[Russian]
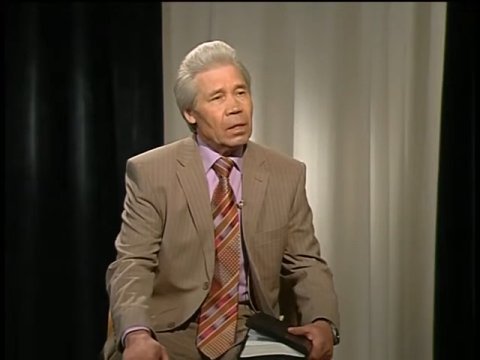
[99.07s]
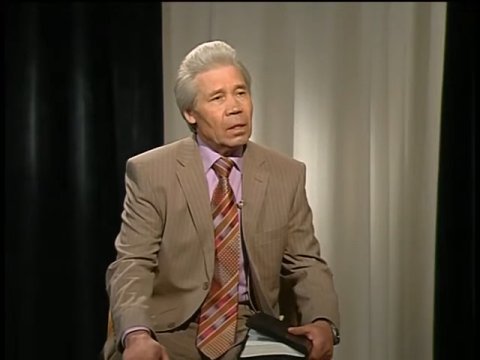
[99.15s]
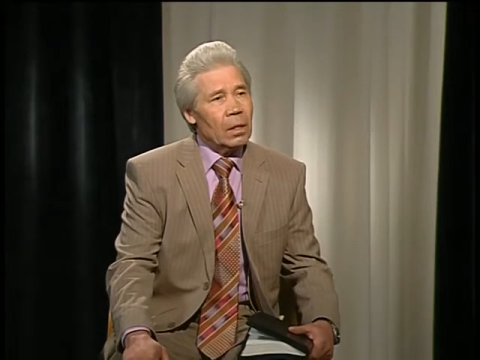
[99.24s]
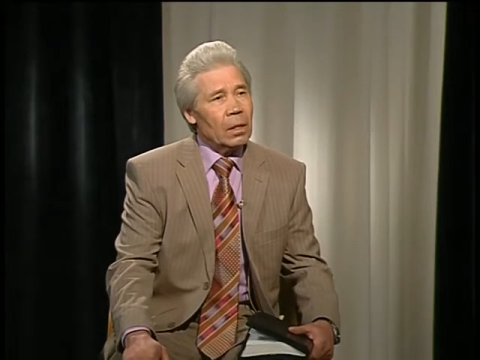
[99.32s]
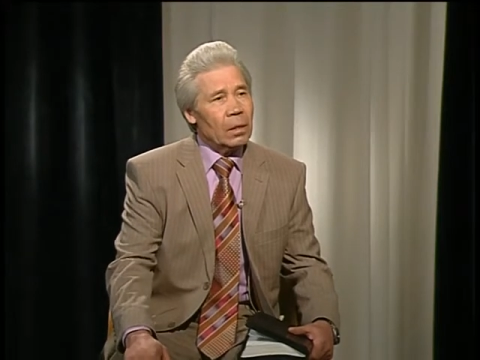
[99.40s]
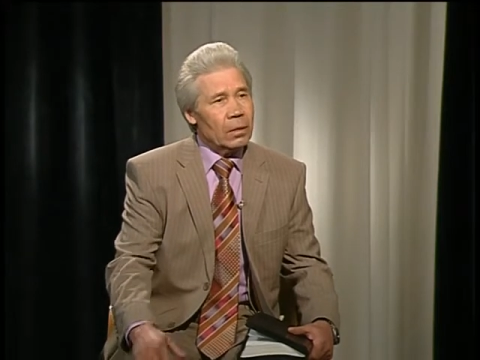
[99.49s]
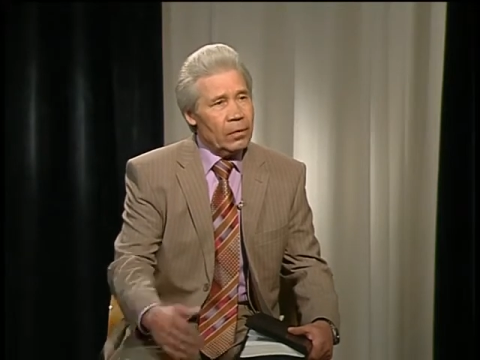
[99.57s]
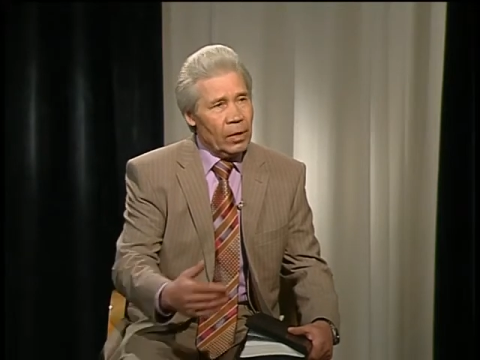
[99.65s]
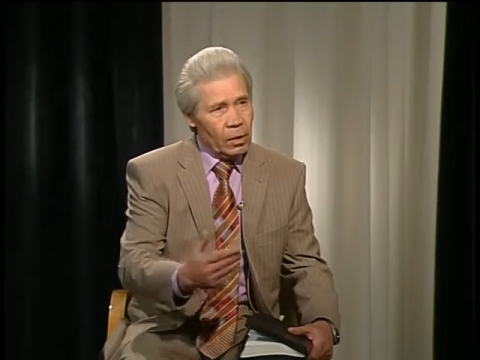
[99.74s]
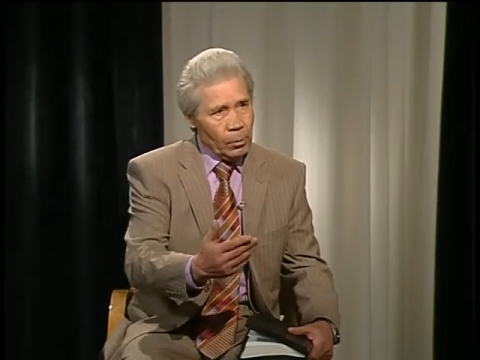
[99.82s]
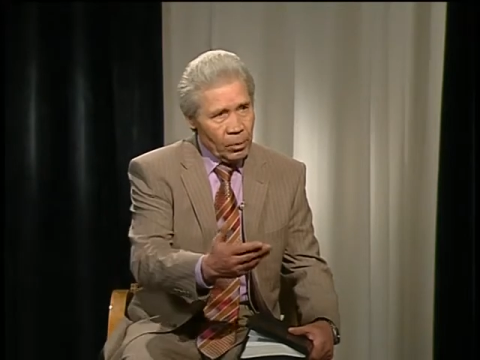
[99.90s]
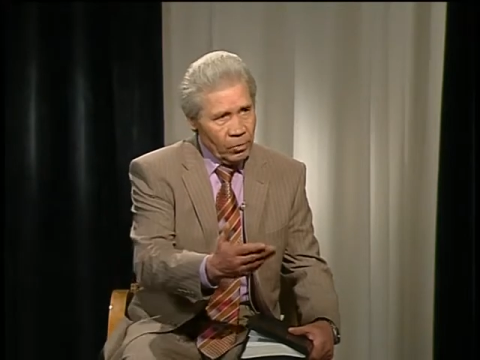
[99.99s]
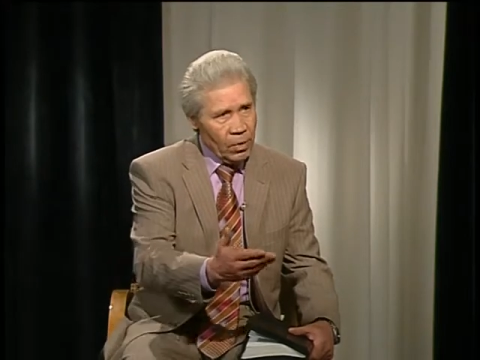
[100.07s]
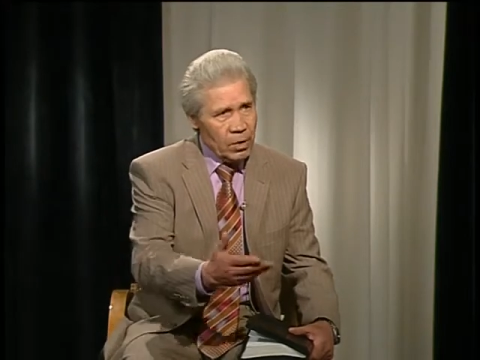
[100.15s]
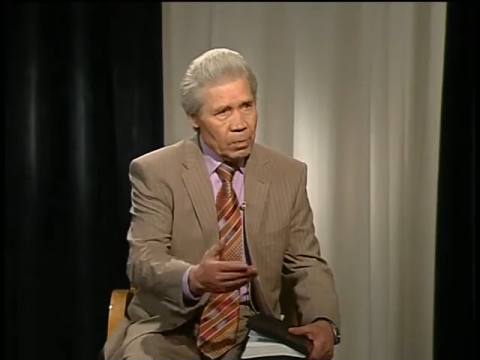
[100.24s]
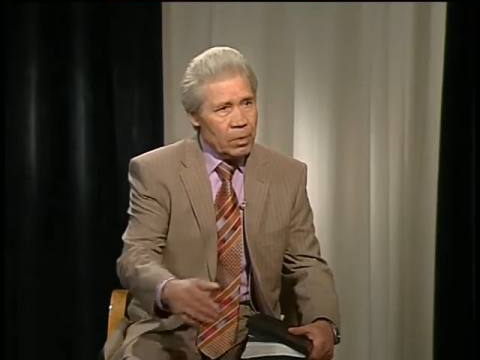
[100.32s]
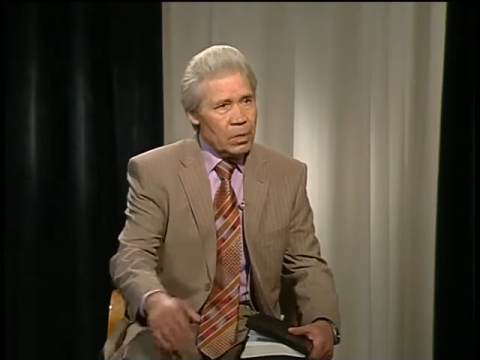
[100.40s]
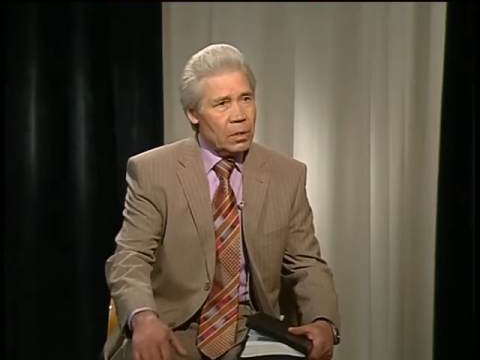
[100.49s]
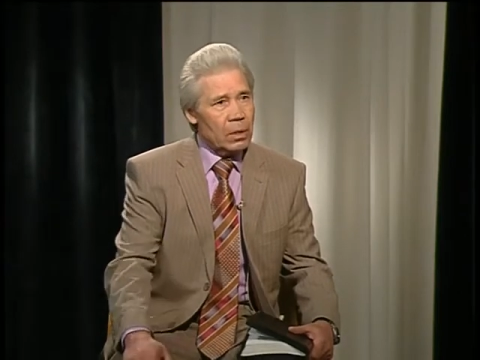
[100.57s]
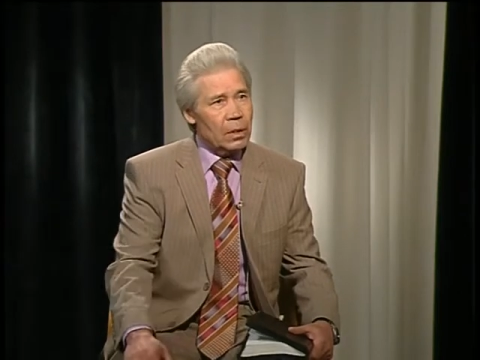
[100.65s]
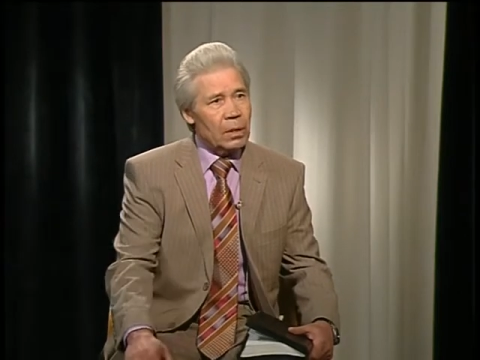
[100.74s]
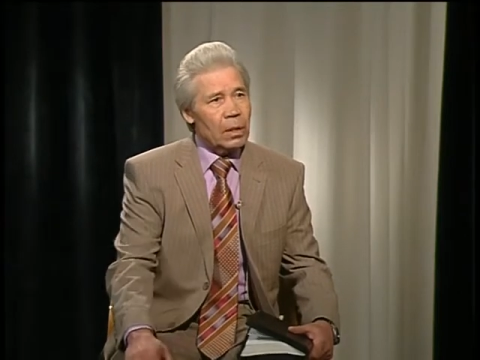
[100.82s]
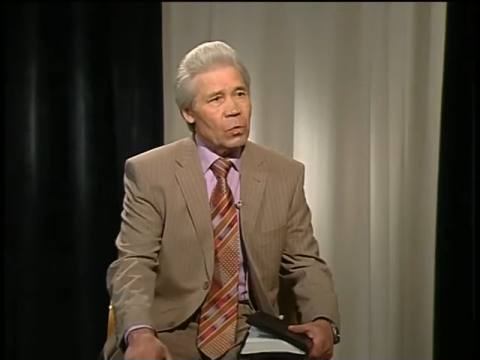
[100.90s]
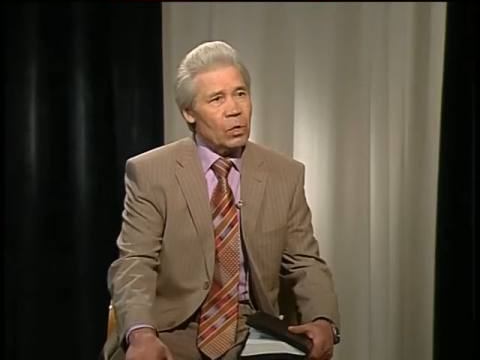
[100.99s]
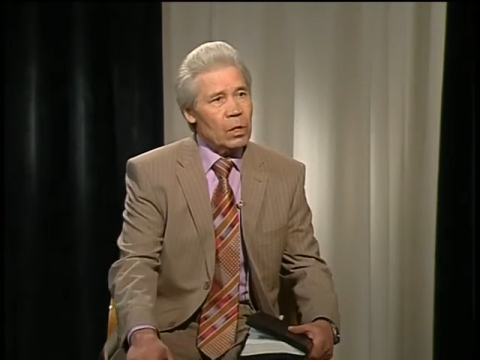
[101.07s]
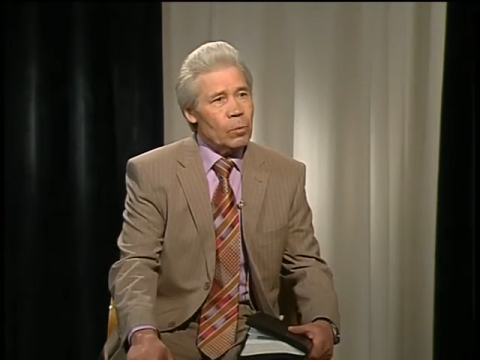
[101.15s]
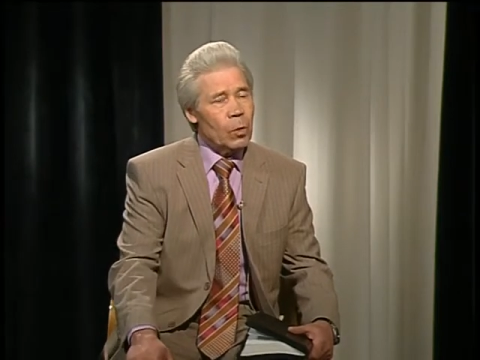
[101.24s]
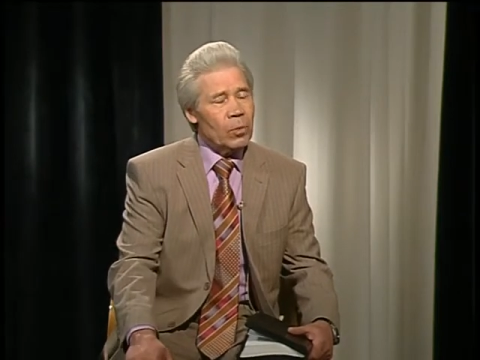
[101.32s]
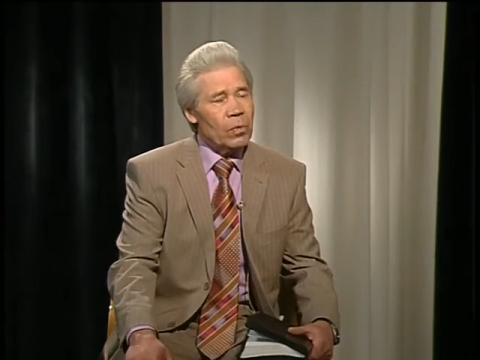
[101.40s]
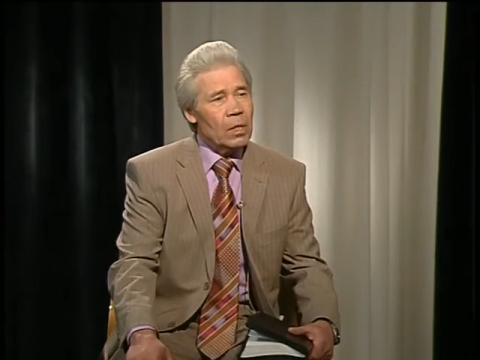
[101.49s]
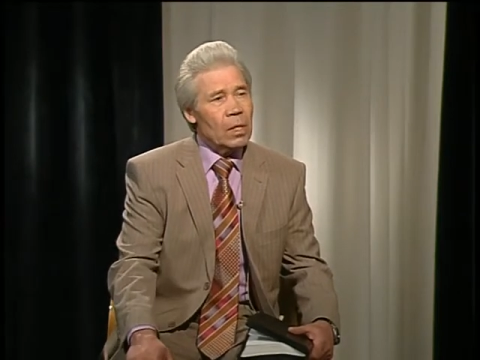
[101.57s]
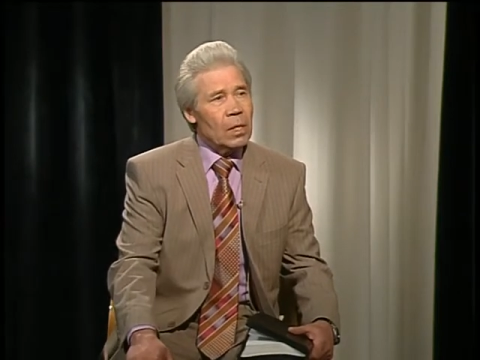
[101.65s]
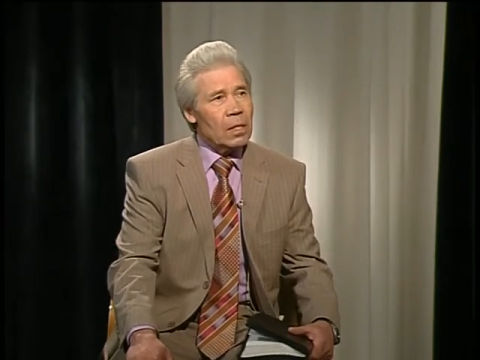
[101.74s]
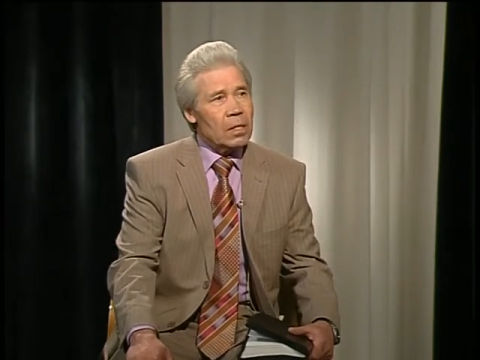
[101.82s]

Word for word: Евангелия э, от Матфея записана, это Нагорная проповедь,